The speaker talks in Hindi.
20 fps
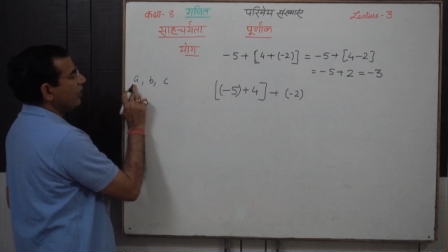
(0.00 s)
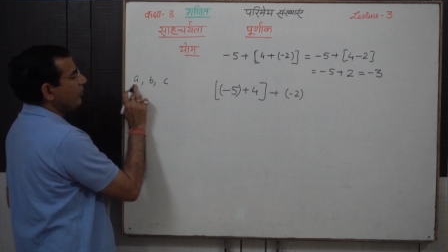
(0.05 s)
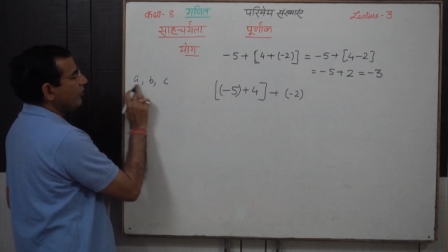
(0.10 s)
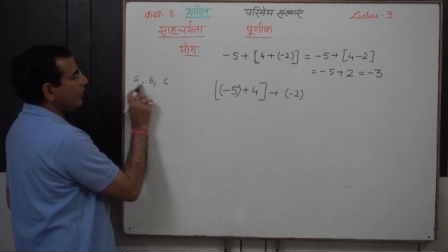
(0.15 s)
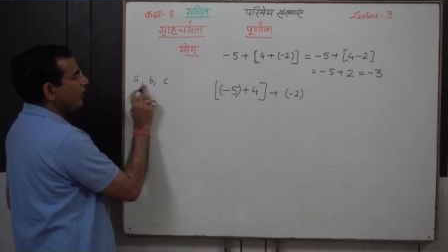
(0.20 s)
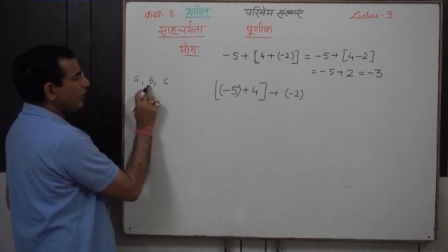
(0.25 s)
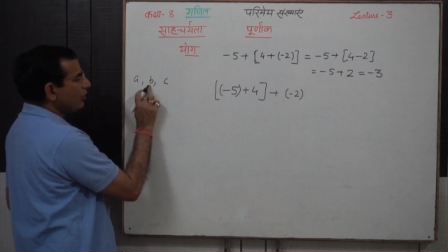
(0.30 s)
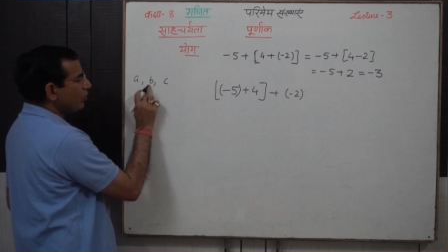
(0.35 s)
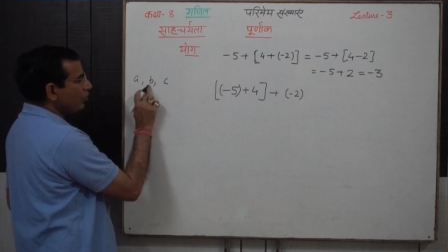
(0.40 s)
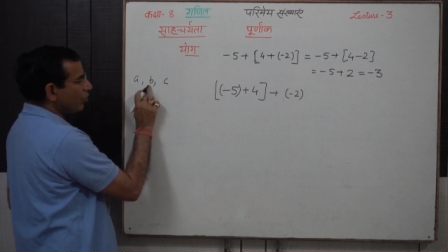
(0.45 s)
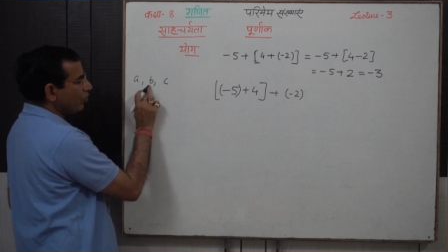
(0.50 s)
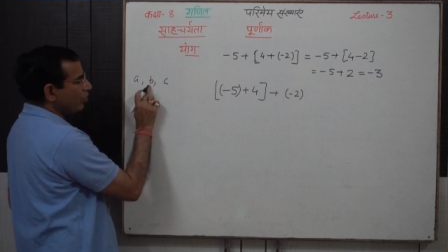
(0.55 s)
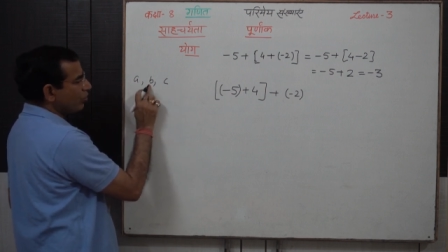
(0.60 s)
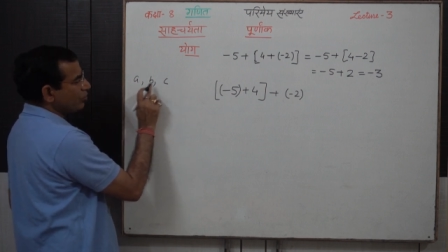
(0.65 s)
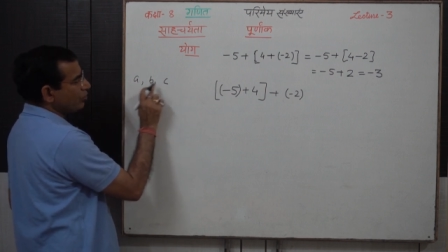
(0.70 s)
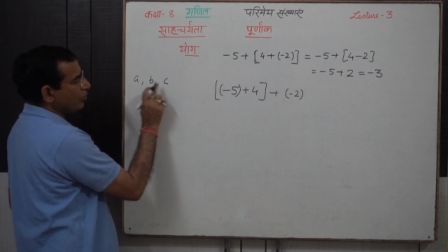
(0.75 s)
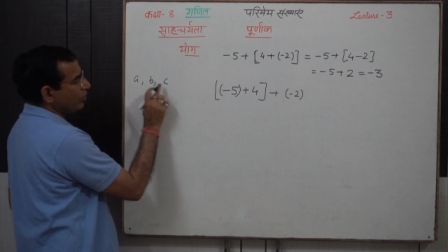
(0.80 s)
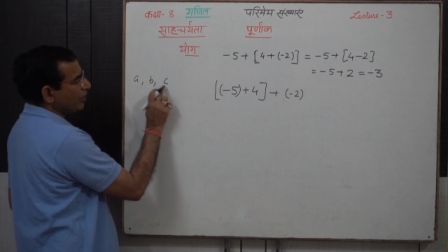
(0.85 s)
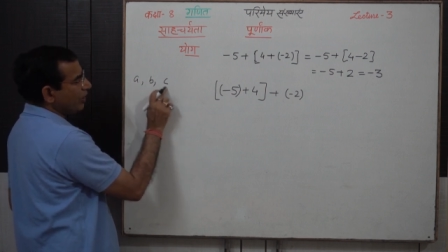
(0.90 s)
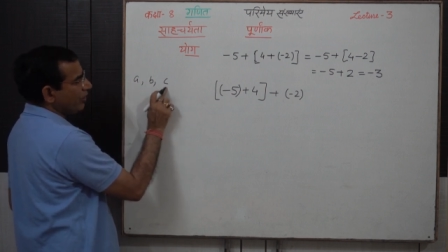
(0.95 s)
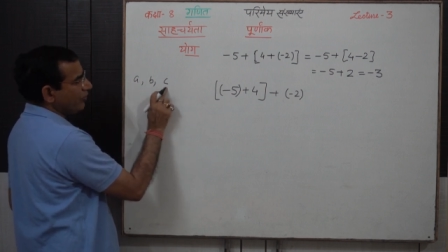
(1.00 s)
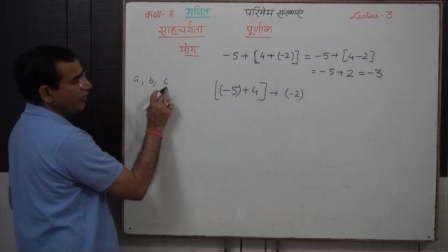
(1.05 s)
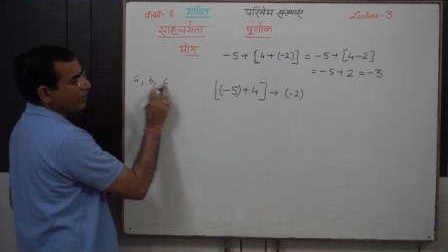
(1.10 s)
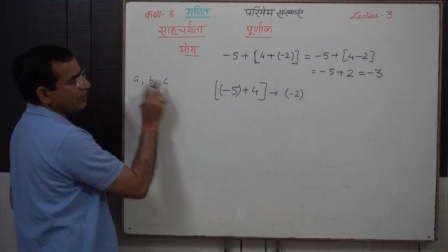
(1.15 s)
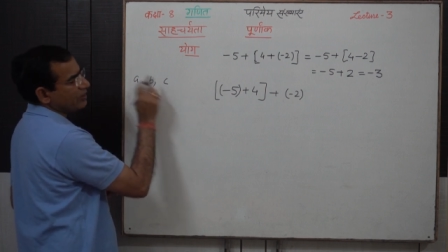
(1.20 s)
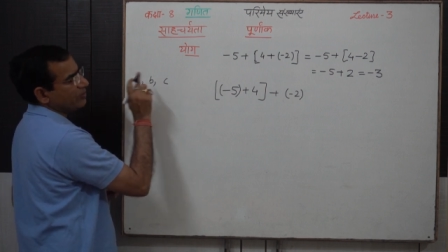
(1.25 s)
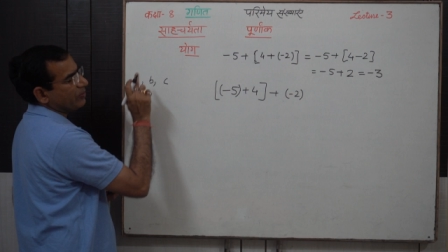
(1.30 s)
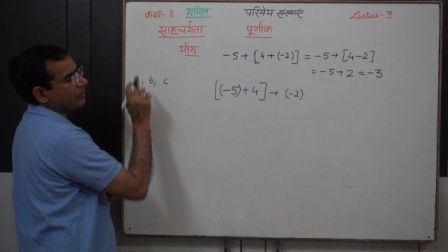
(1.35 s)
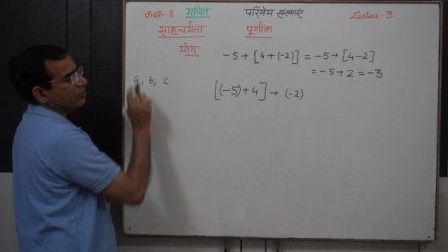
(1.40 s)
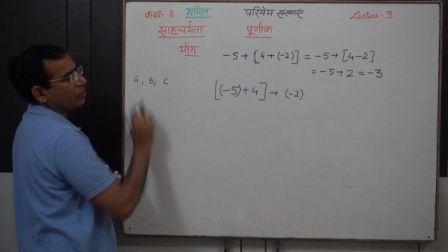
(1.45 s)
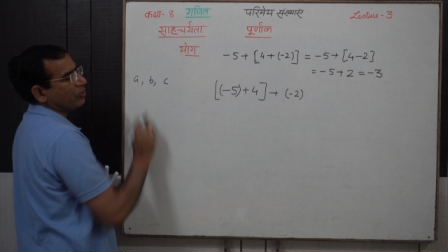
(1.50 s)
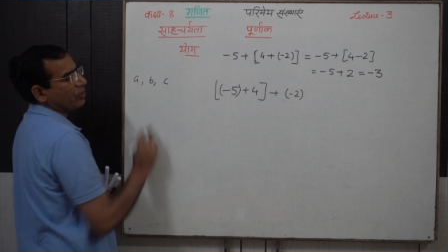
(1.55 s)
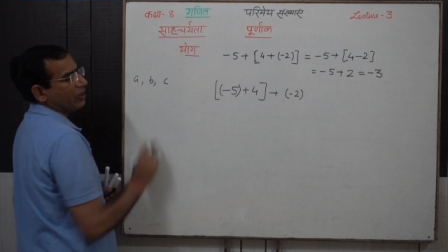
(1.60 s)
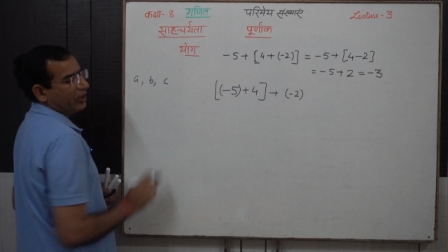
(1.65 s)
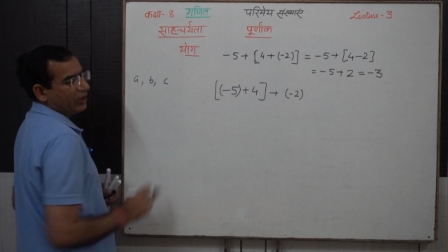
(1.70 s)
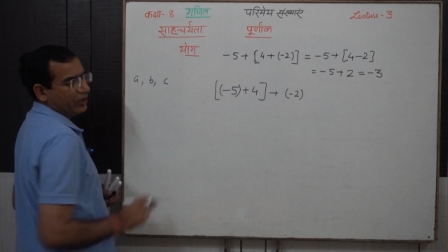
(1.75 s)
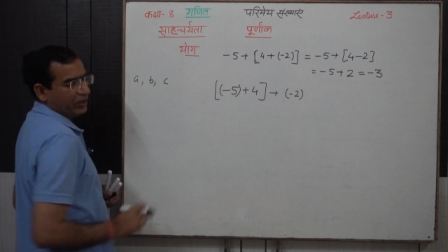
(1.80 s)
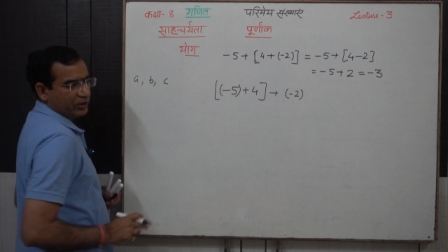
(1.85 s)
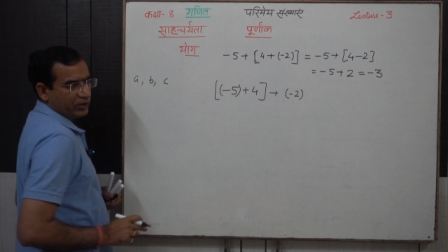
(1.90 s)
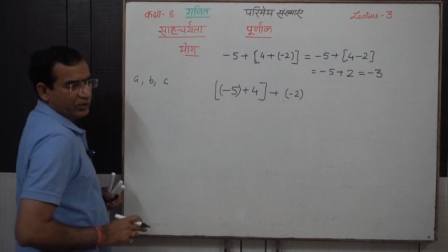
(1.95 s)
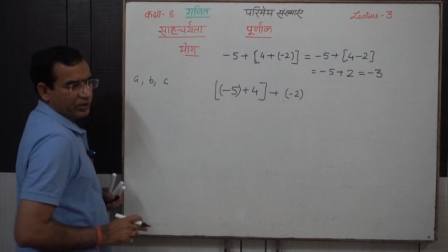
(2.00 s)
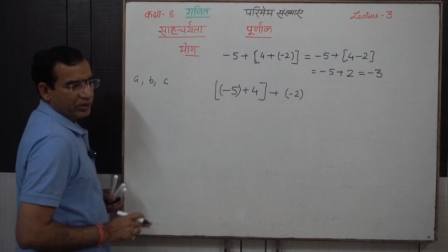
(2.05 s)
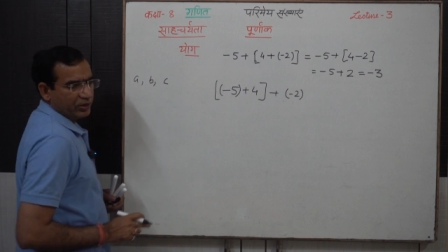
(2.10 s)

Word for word: फिर इन दो को जोड़ेंगे फिर इसमें जोड़ेंगे